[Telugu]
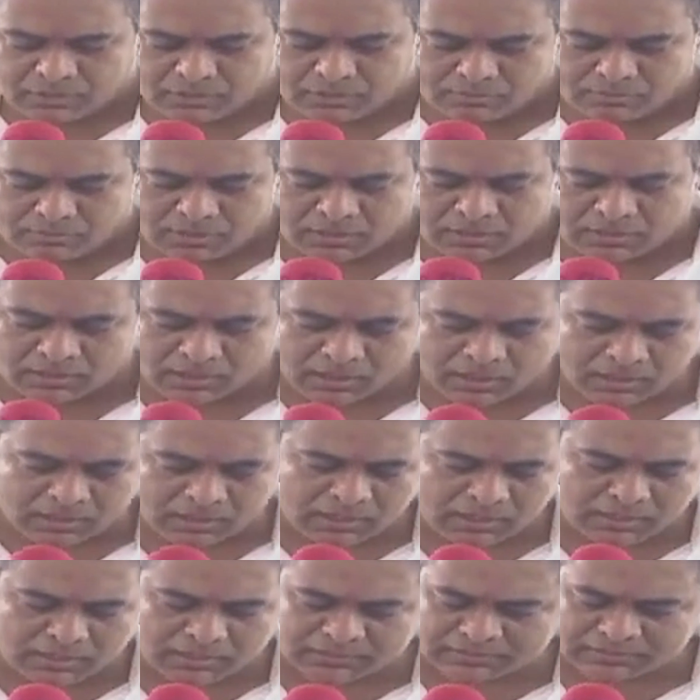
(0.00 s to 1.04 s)
మరి
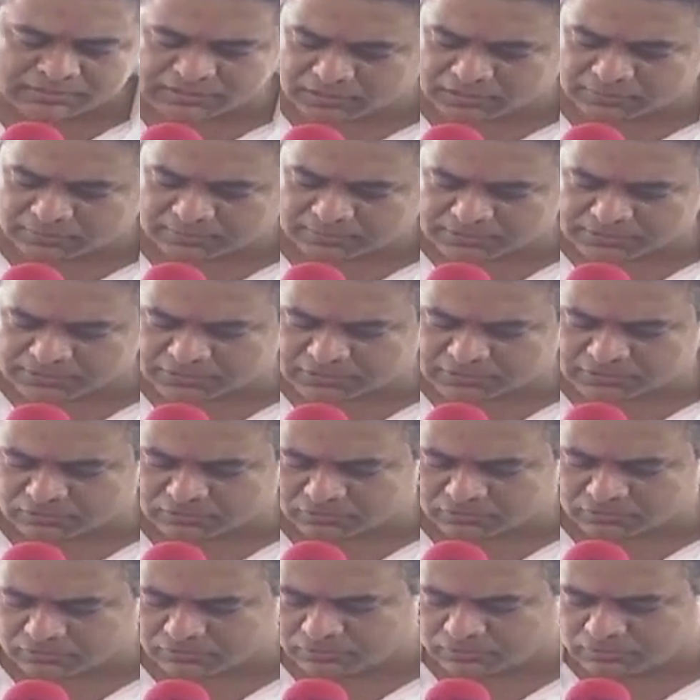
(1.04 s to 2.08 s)
రంగనాయక సాగర్ ప్రాజెక్టులో
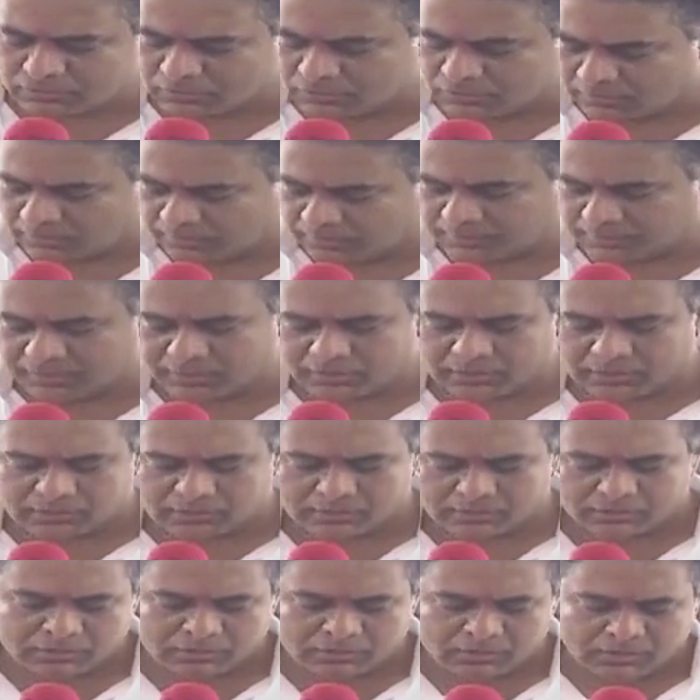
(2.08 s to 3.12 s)
ఇప్పుడే
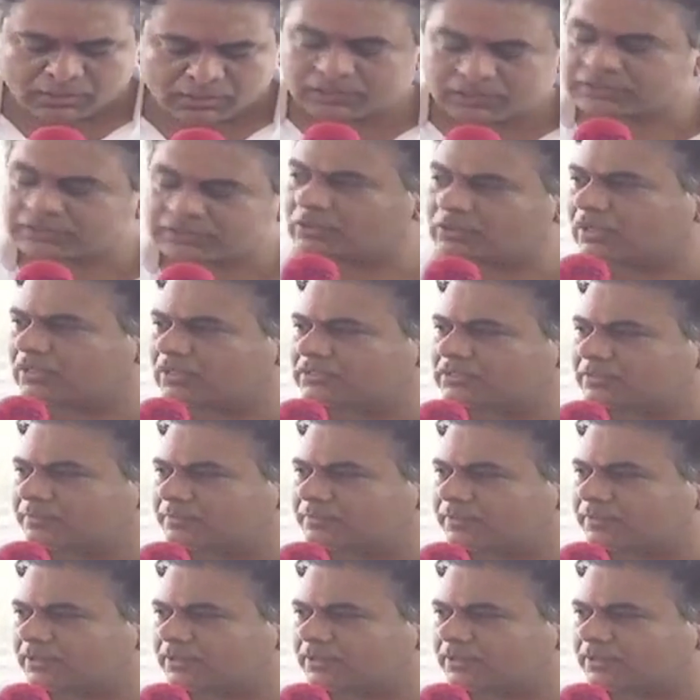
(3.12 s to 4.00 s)
హరీష్ రావు గారు చెప్పినట్టు